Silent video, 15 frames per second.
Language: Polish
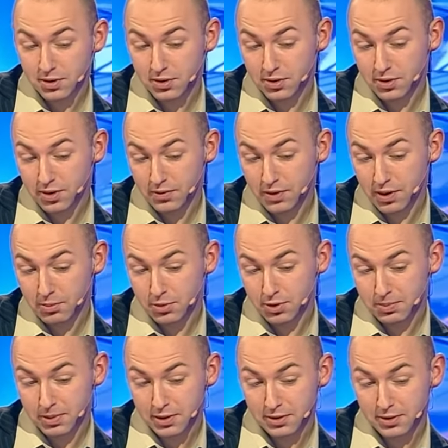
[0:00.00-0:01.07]
Krzysztofie, a może
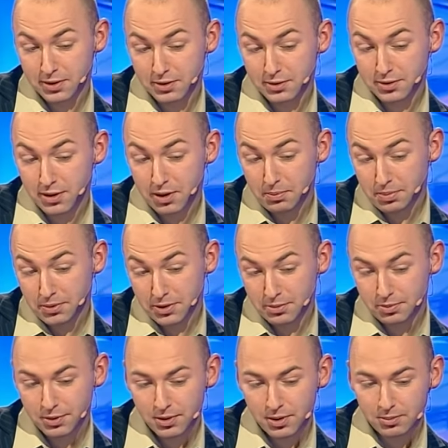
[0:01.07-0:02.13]
pan chce odstąpić
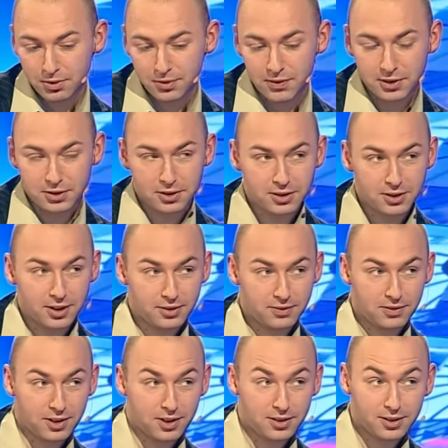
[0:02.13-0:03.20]
mi tą
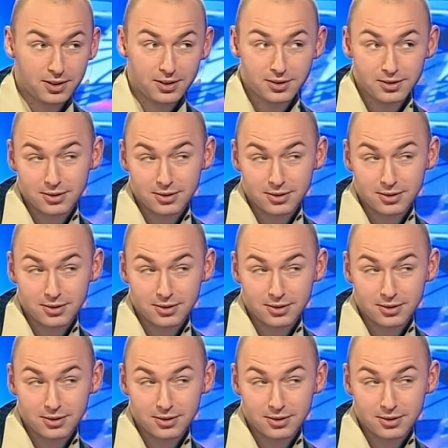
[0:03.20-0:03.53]
22, tak?